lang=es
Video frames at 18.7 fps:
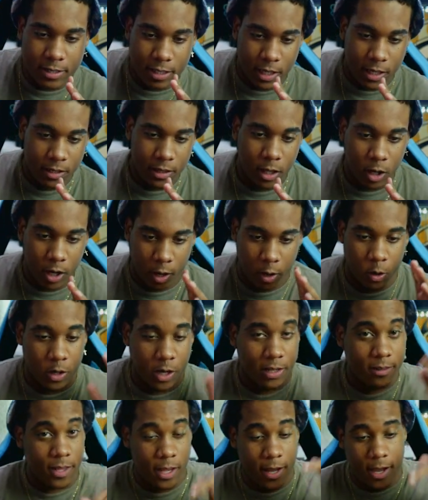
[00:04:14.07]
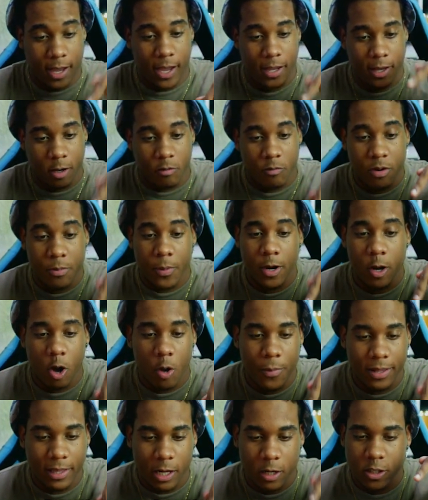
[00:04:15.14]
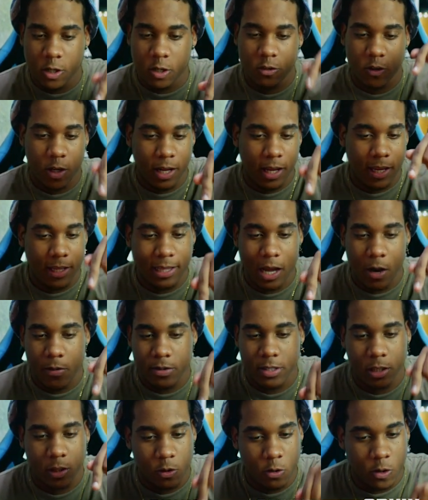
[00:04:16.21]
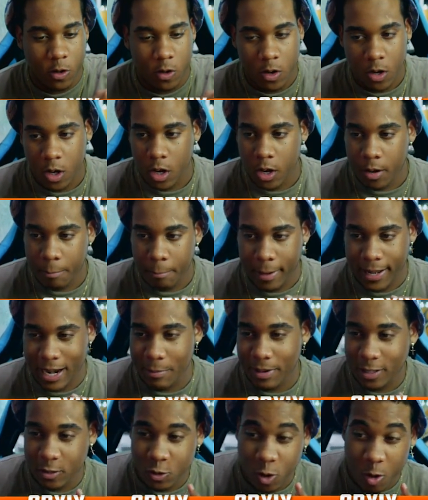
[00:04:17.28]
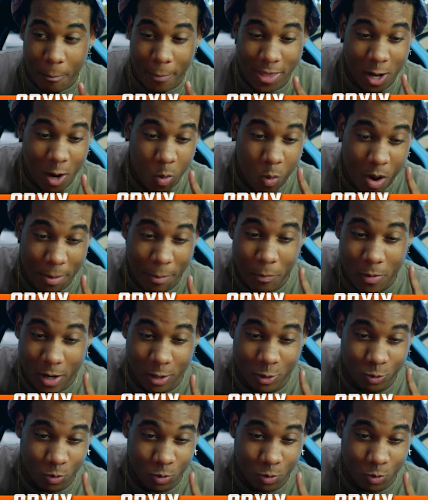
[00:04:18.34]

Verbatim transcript: sí. De, confirmen en los comentarios, chicos, si lo han quitado ese truco. amado a su compañero, vuelvan por el